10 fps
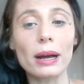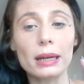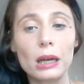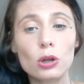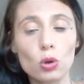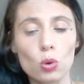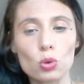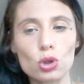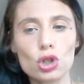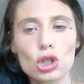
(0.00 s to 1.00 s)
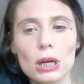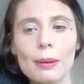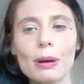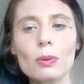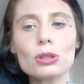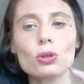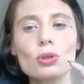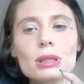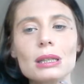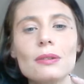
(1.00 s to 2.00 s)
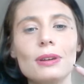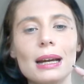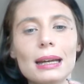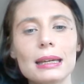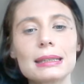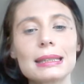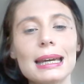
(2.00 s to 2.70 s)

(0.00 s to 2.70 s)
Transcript: anche inconscia, ma questo non significa che,